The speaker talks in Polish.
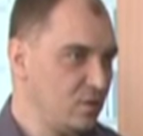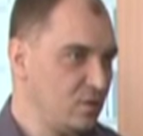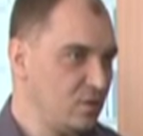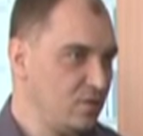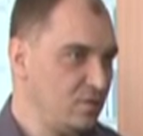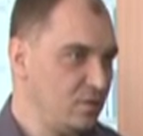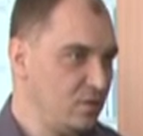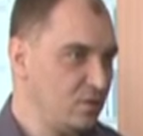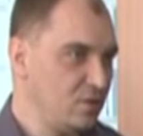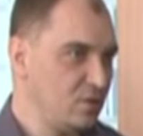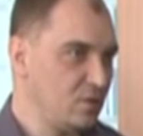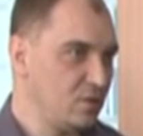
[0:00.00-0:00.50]
mogę
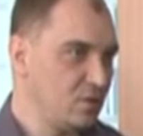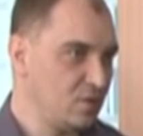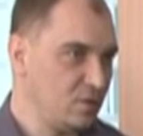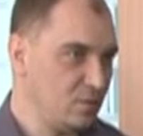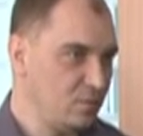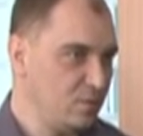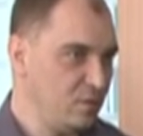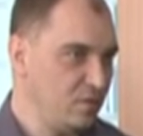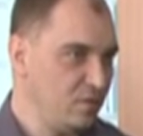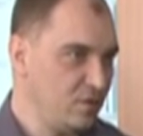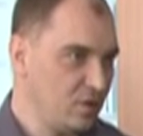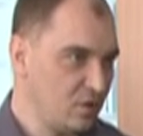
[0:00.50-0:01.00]
wyczuć, to
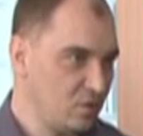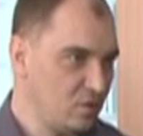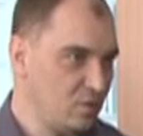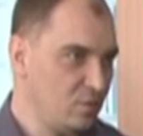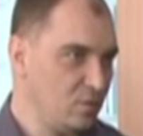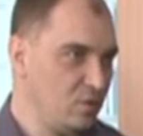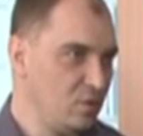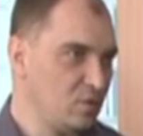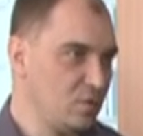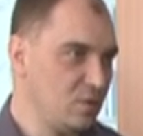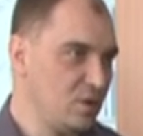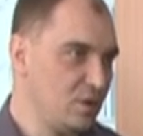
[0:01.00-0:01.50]
był w
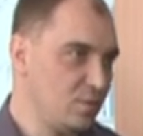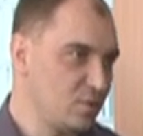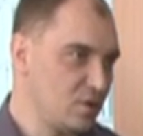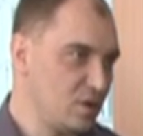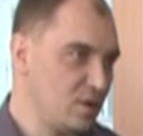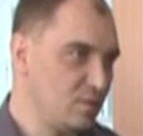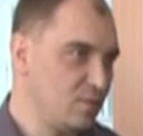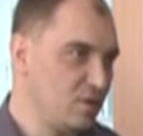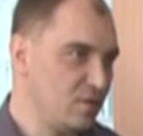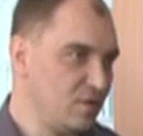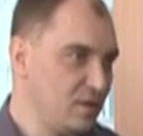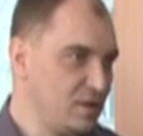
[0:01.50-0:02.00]
zeszłym roku na
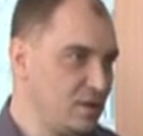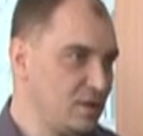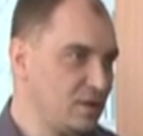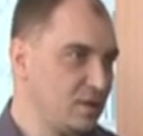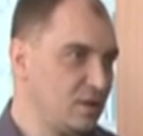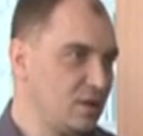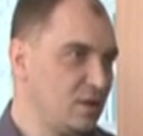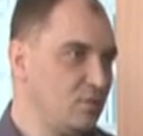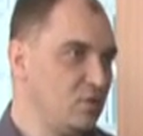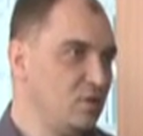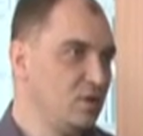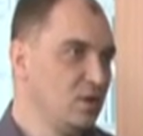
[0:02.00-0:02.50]
przykład, albo dwa lata
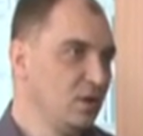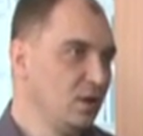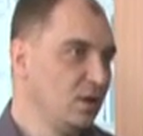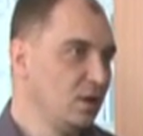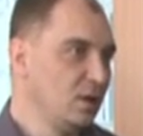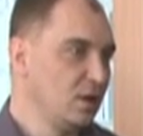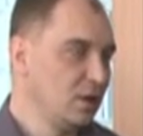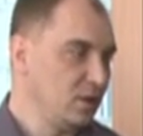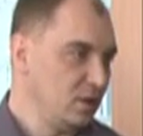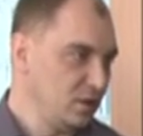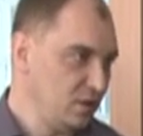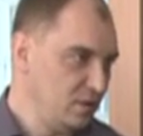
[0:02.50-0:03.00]
temu
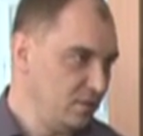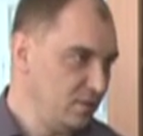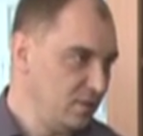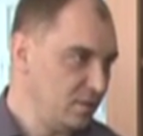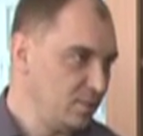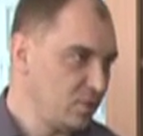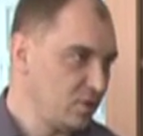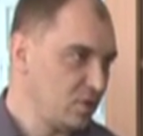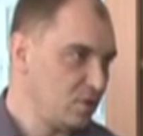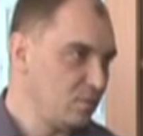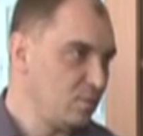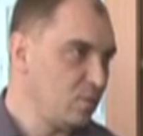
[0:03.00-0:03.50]
i
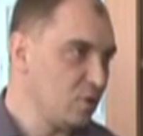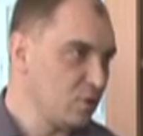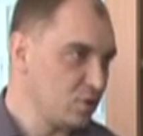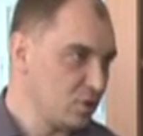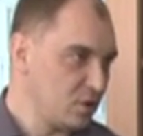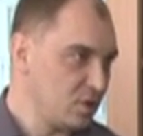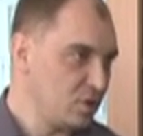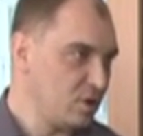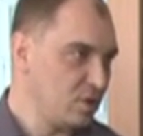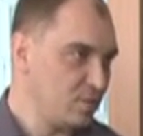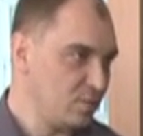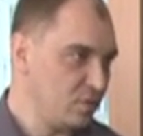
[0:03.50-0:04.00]
wiem, że
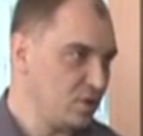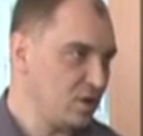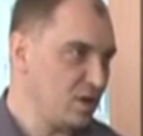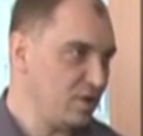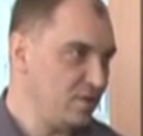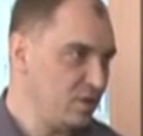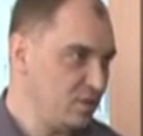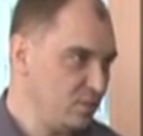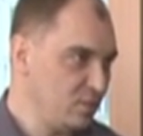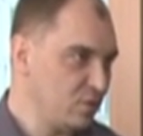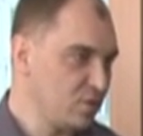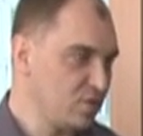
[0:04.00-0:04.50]
może się
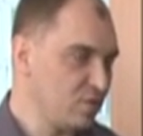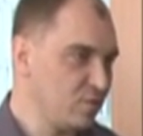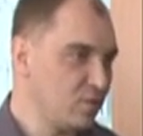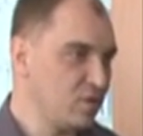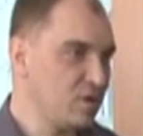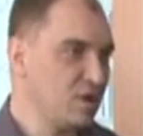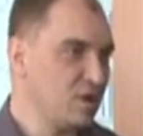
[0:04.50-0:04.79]
pojawić, mimo że